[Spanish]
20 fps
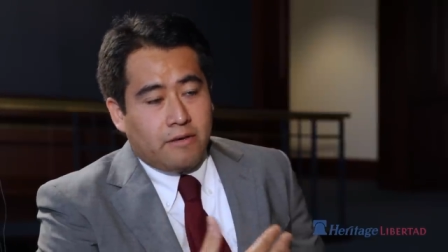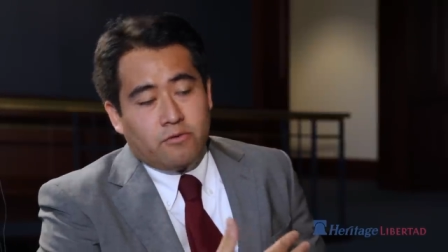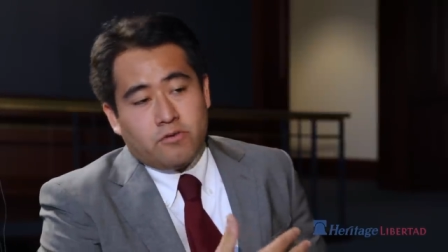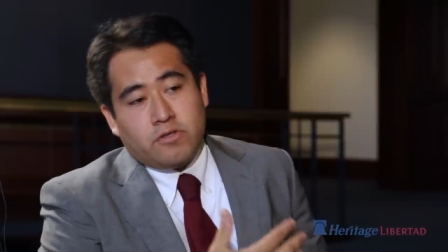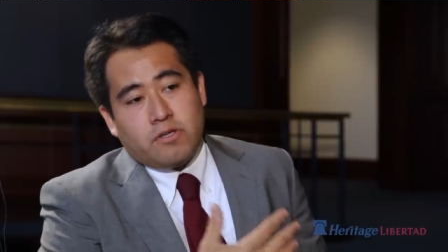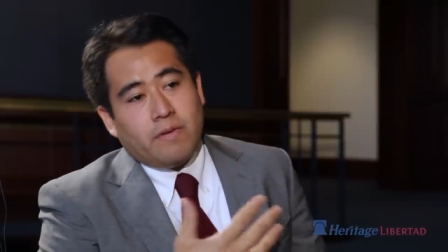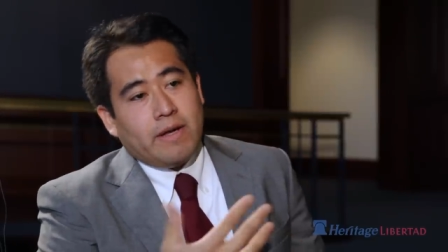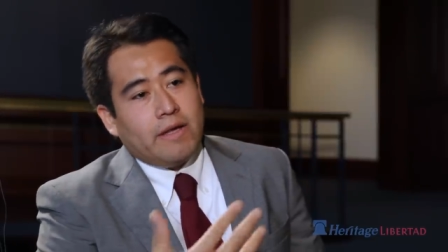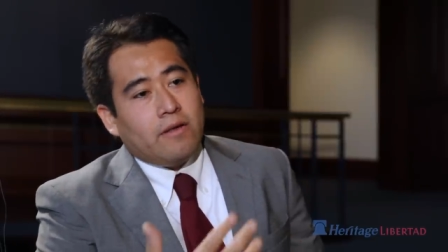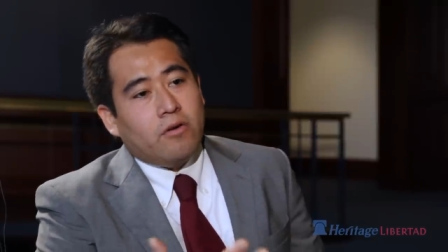
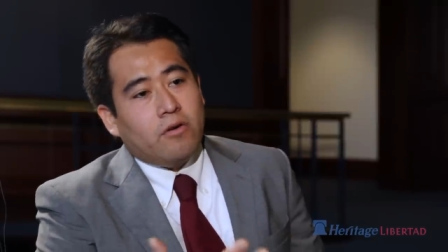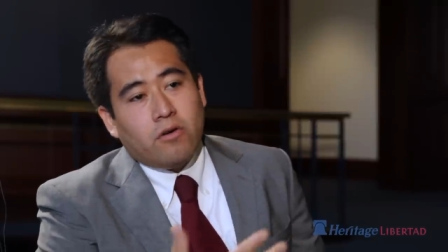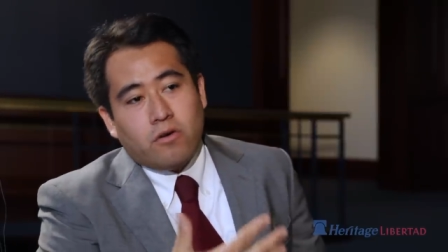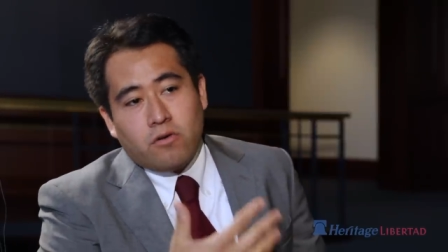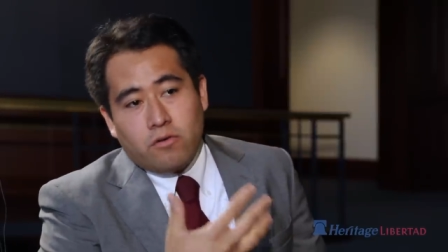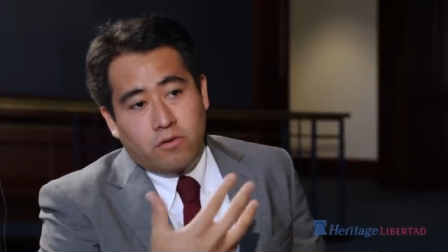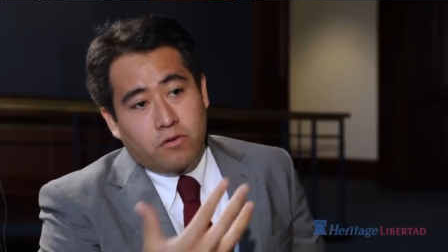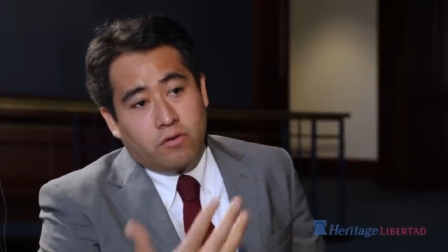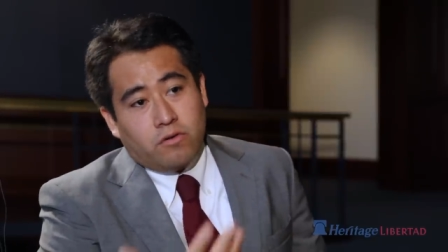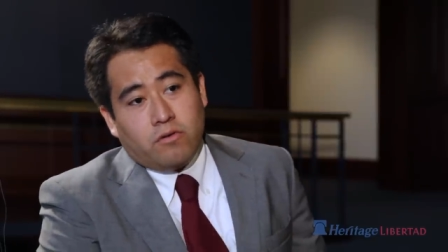conservador
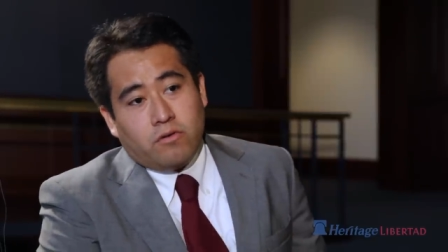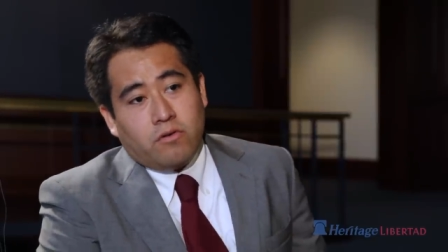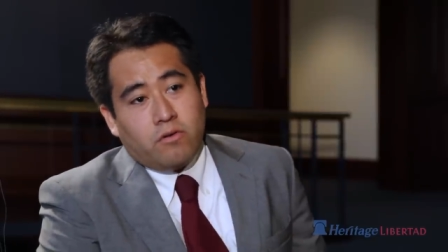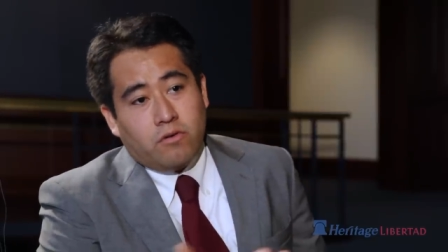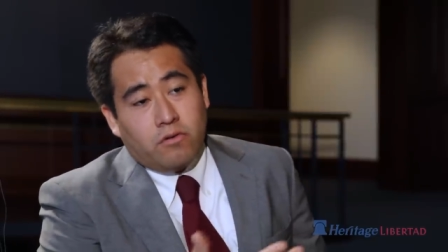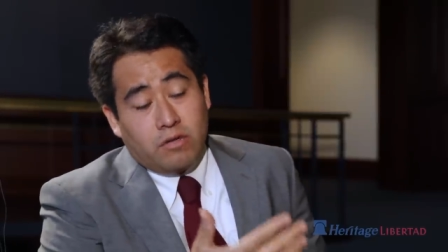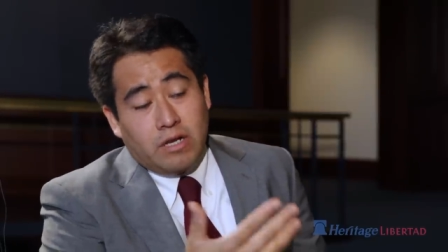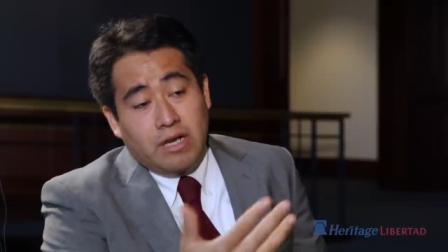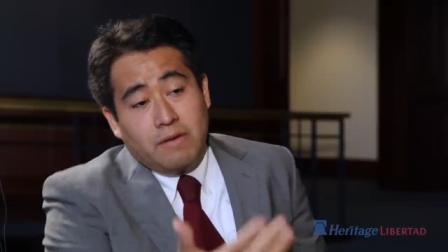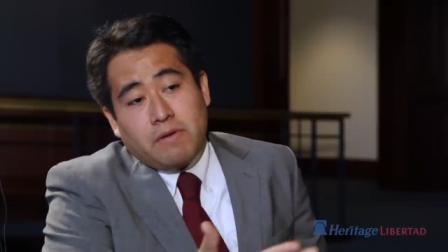o,
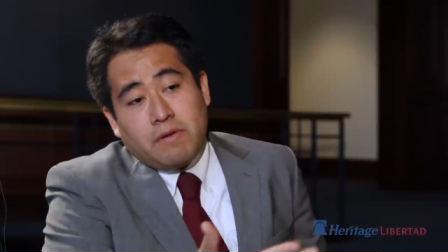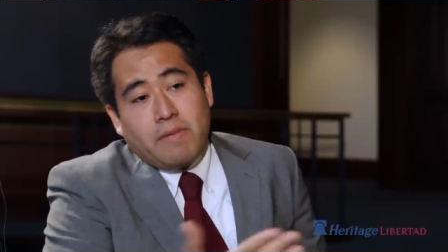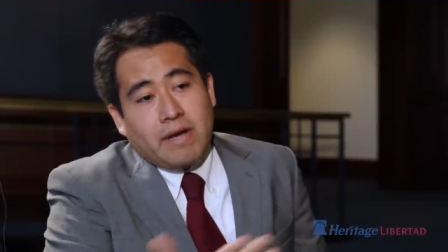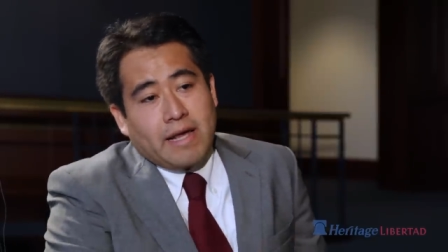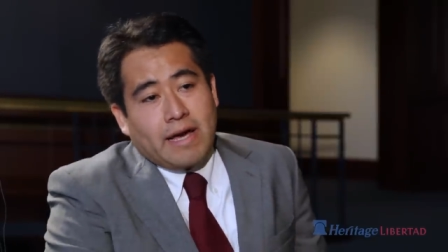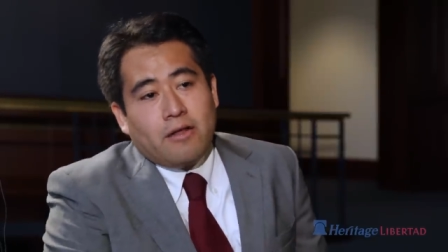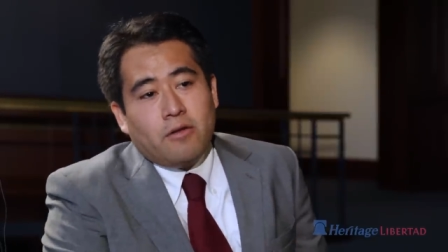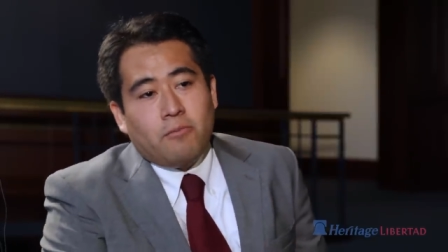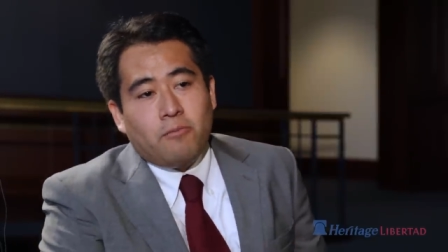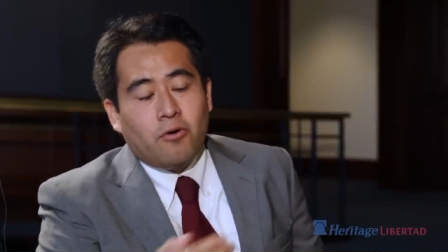de mm. libre
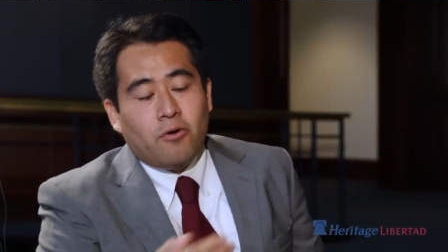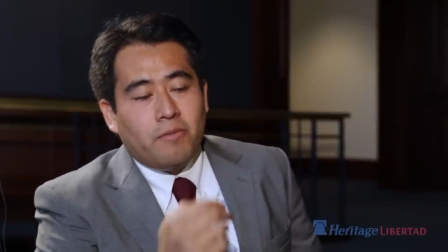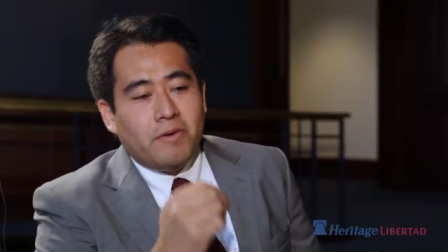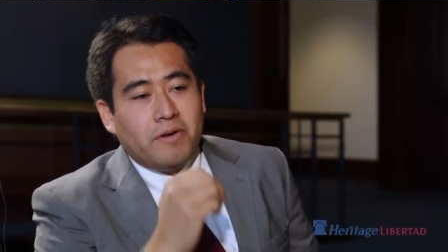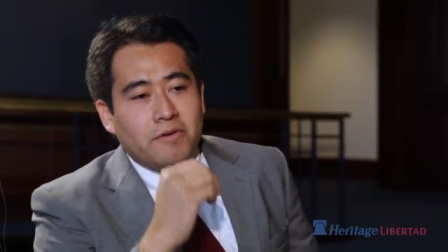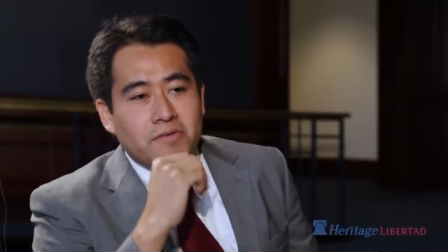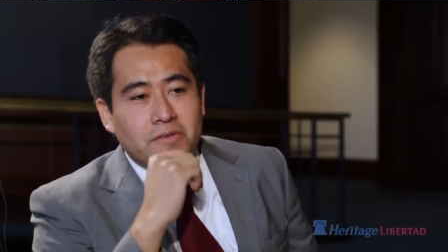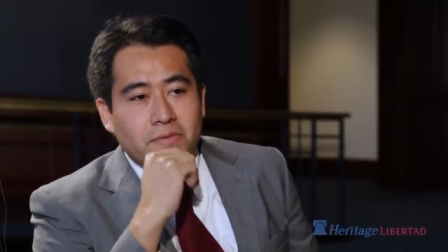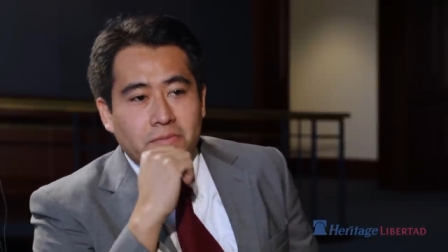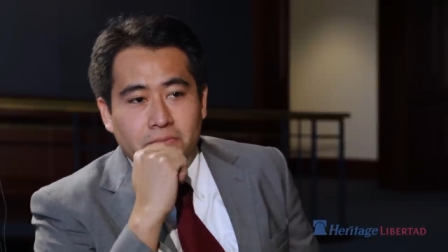mercado, por lo
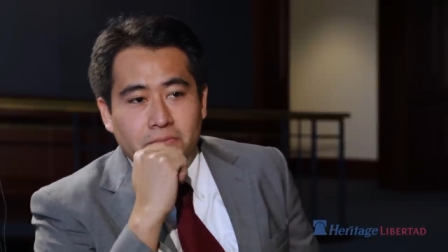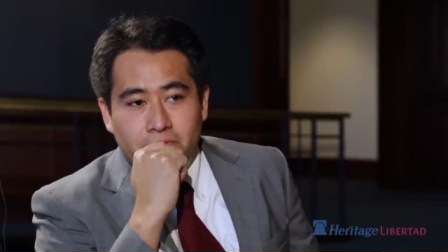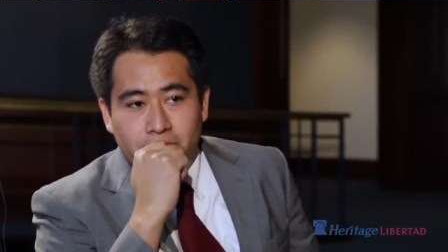menos.